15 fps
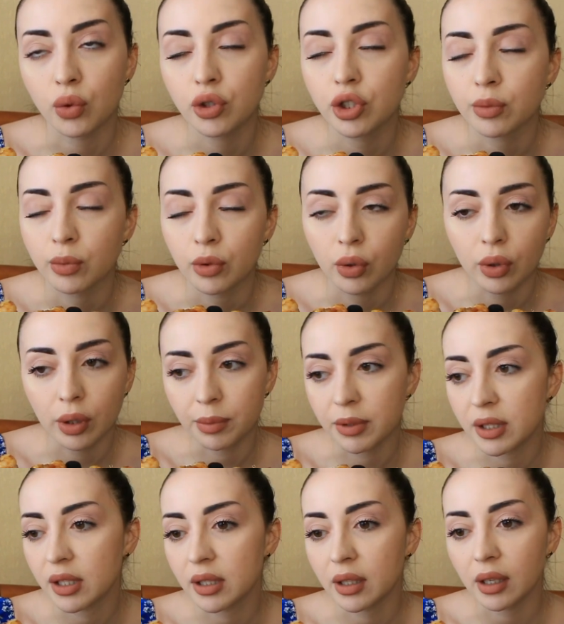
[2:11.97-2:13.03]
очень много
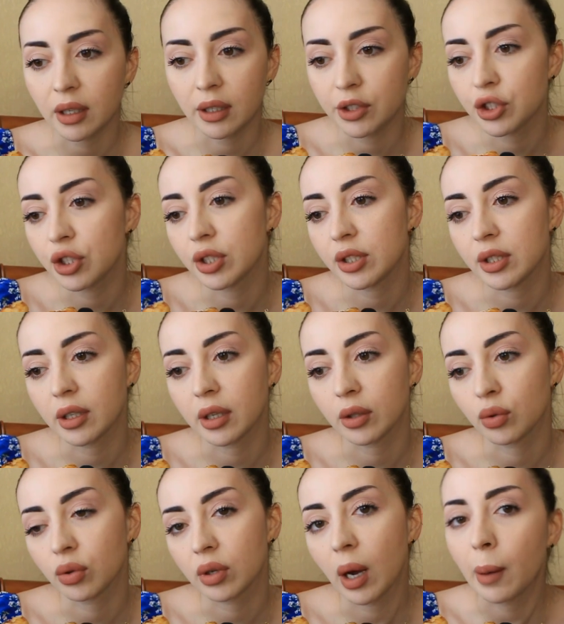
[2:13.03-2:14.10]
медийных личностей,
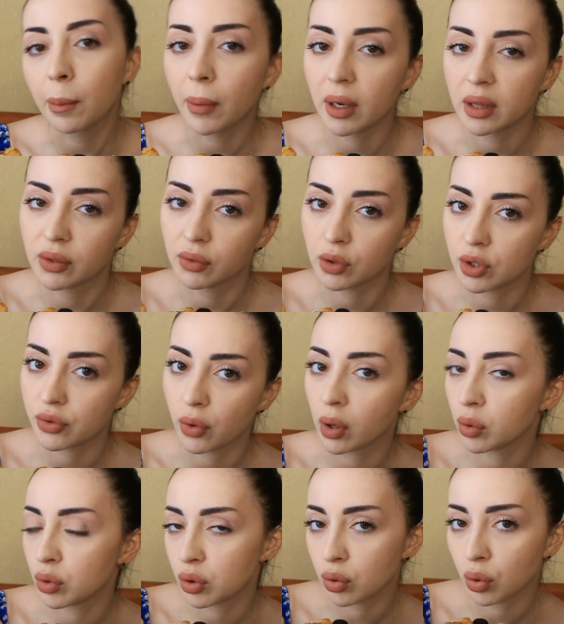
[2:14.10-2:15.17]
которые обманывают
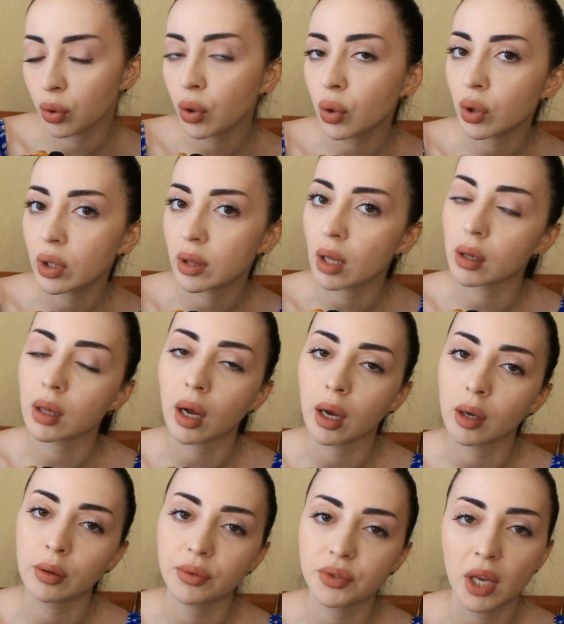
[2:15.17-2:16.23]
свою аудиторию и
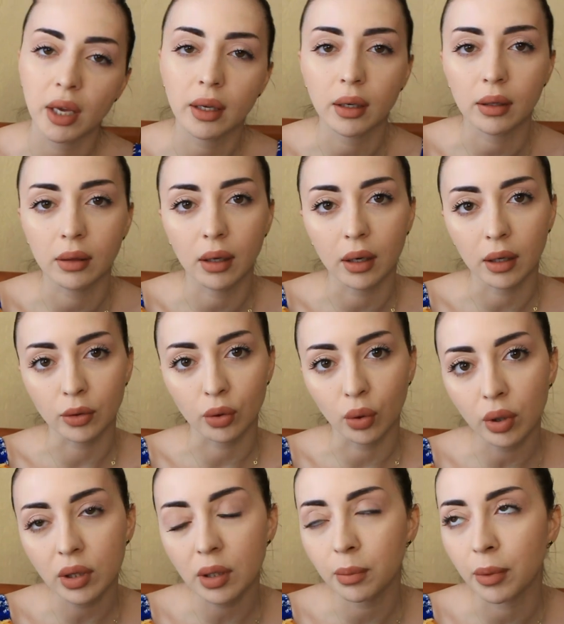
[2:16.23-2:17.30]
толкают всякие
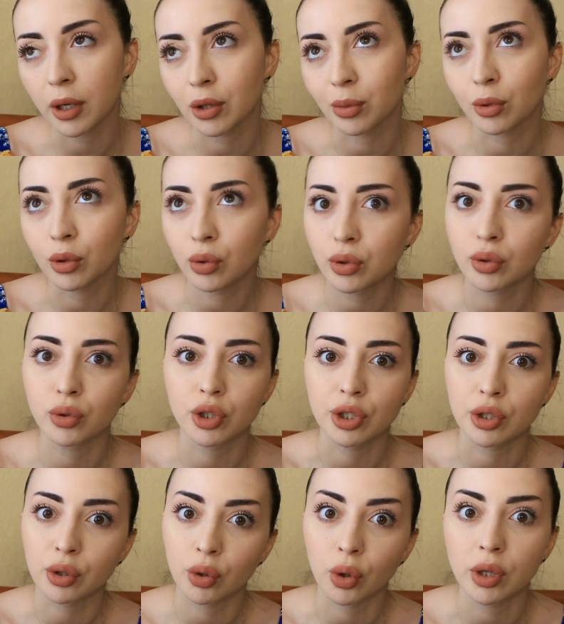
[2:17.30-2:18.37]
лохотроны, поэтому люди
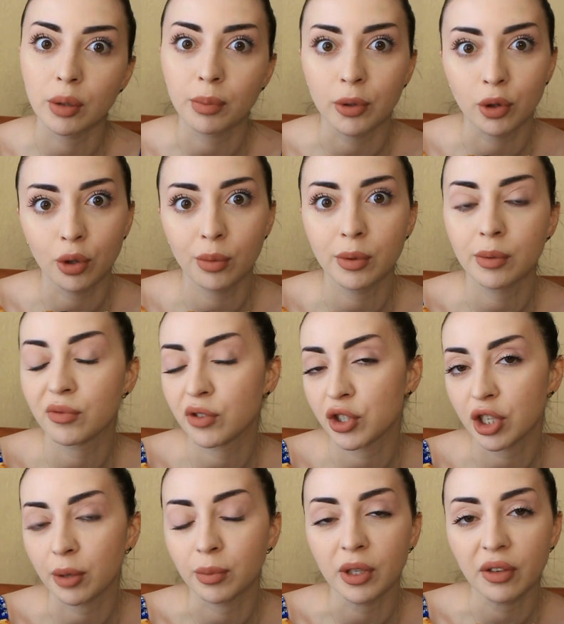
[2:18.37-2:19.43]
уже склонны подобным
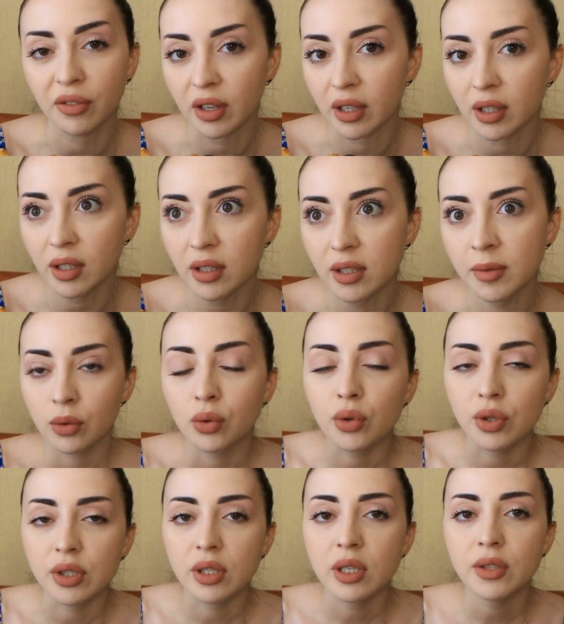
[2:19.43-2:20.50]
вещам не верить.
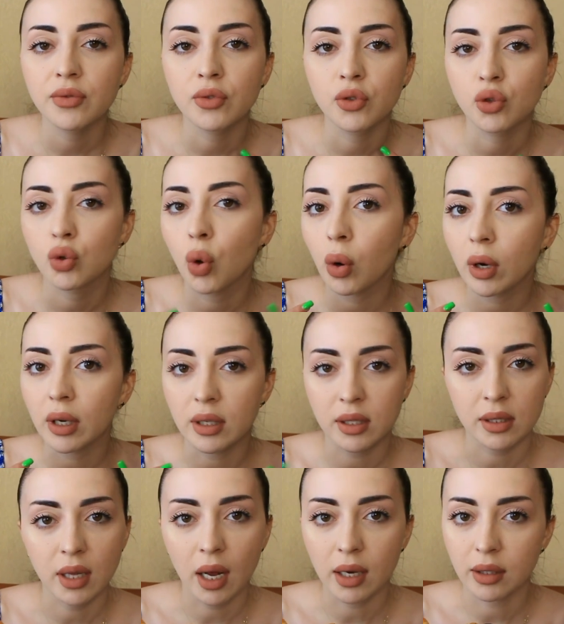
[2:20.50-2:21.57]
Но здесь все
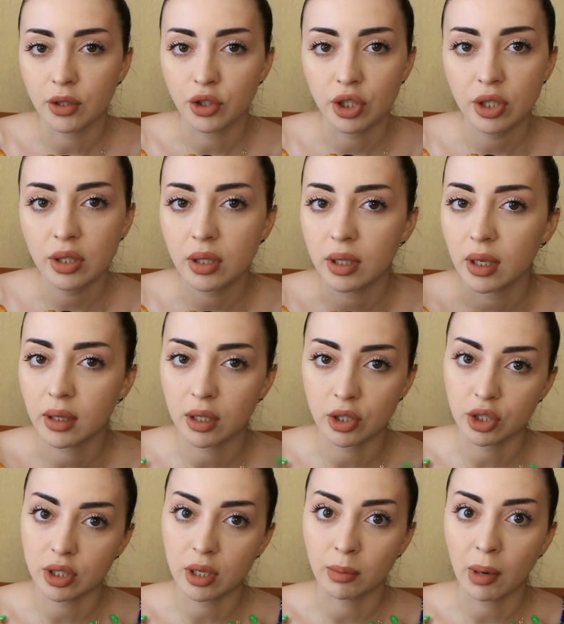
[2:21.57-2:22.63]
кристально чисто, я
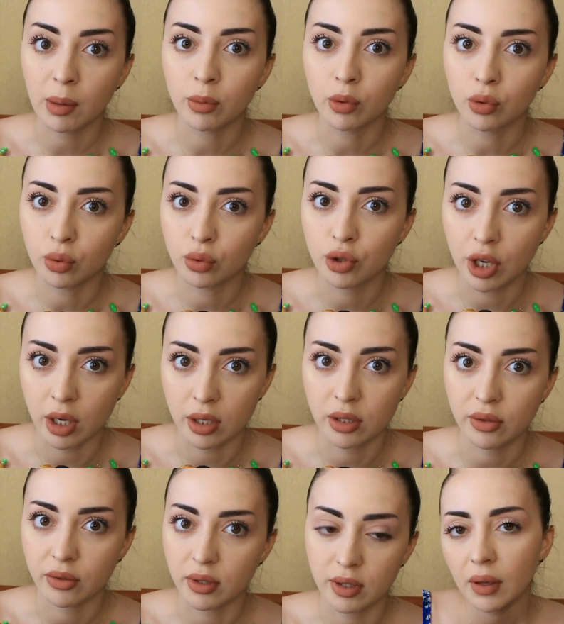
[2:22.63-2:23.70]
даже сама буду
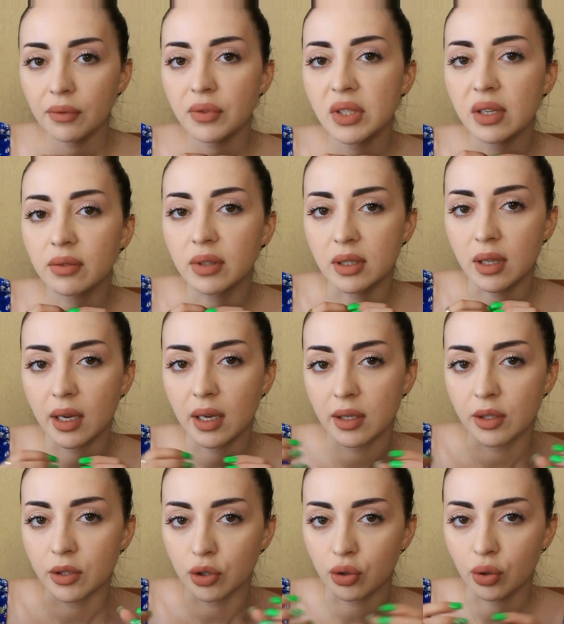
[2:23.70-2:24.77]
участвовать. Все вы
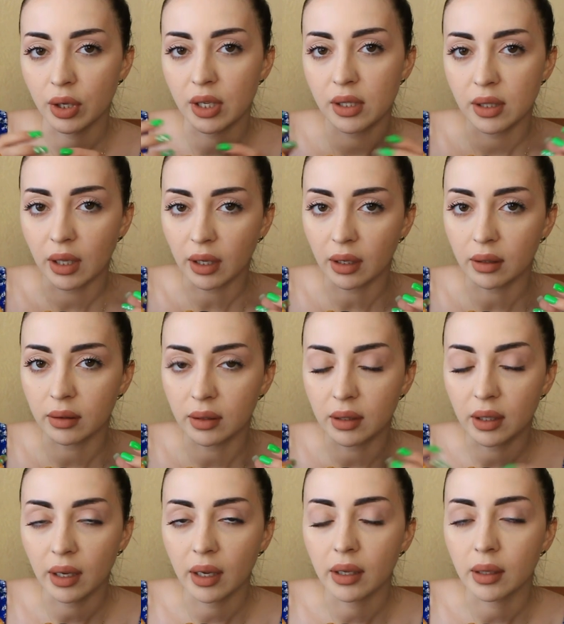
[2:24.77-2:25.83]
знаете, что есть такие
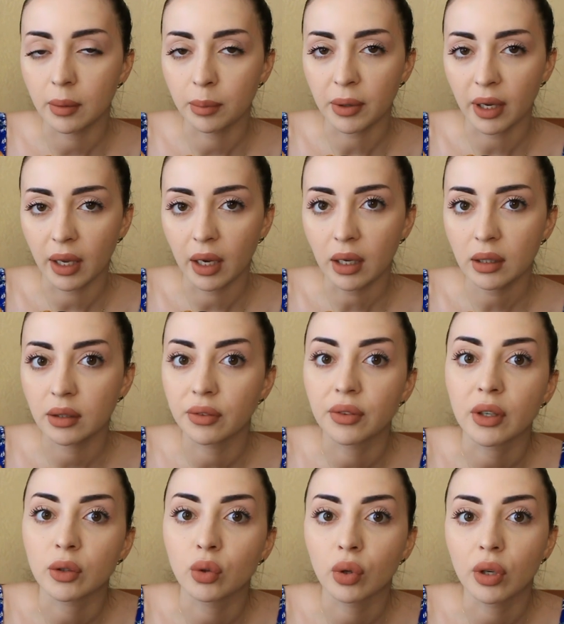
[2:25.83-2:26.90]
лотерейные проекты,
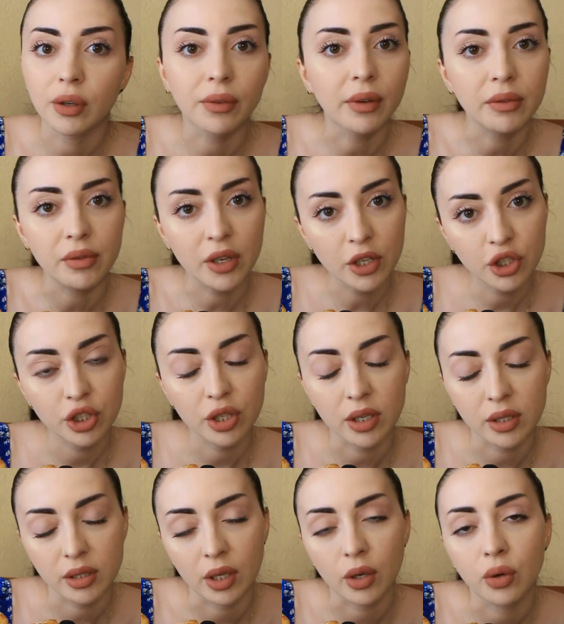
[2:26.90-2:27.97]
в которых вы
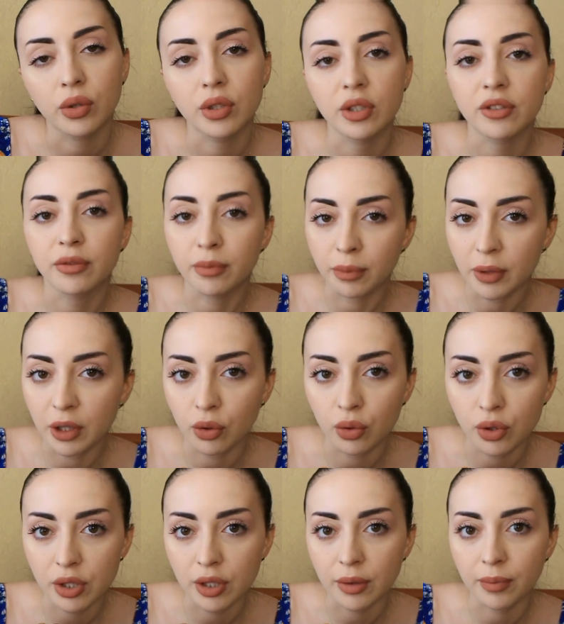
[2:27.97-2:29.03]
вечно остаетесь в
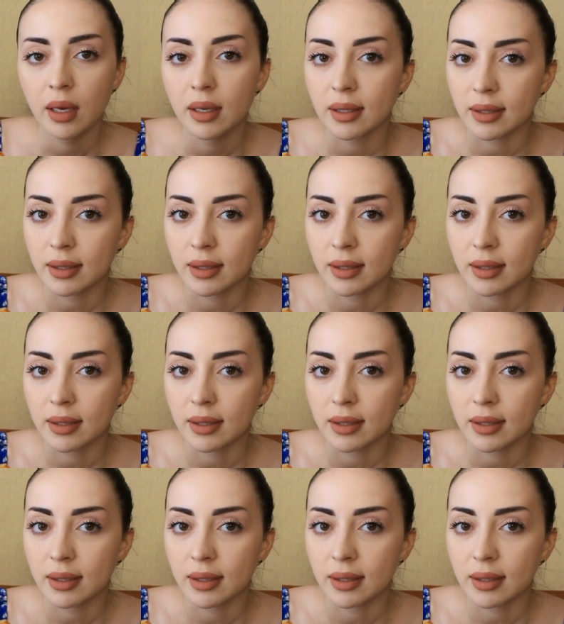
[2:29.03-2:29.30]
минусе.